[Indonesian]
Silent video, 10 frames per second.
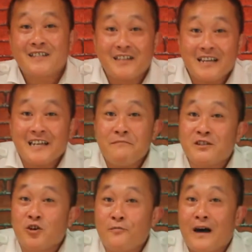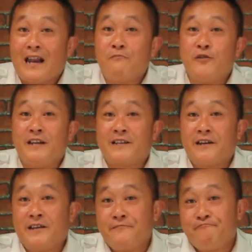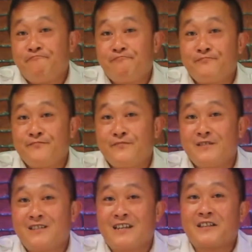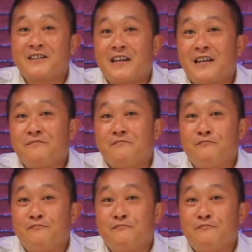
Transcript: setelah saya mencoba lampu ini tadi saya tertarik